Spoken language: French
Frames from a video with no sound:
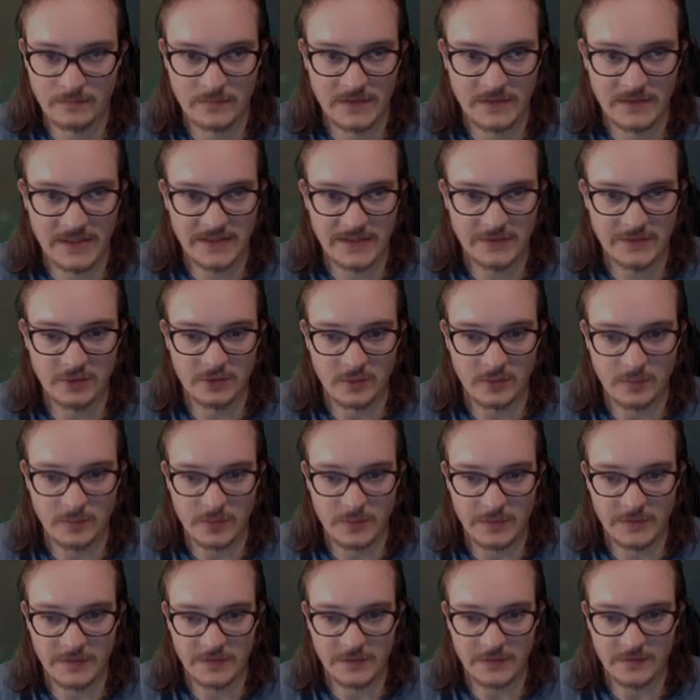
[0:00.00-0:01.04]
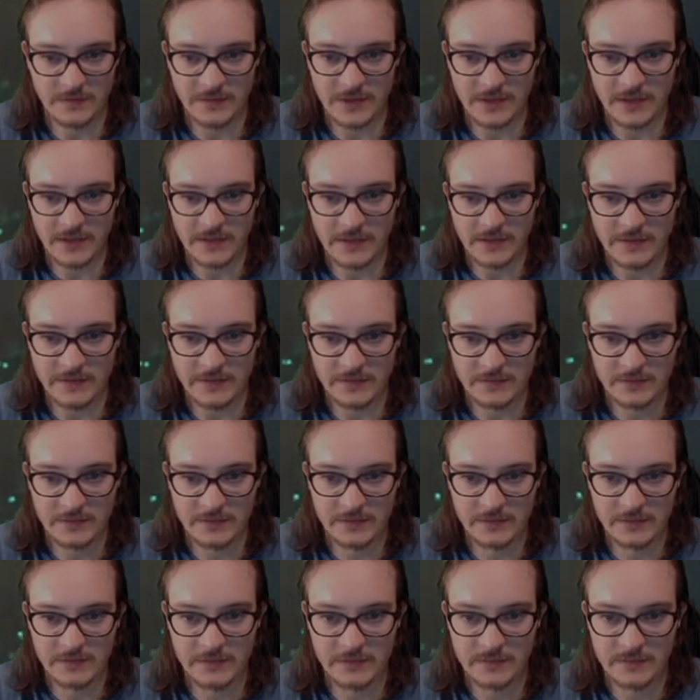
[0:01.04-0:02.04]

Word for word: Qu'est-ce que j'en pense en vrai là, les anges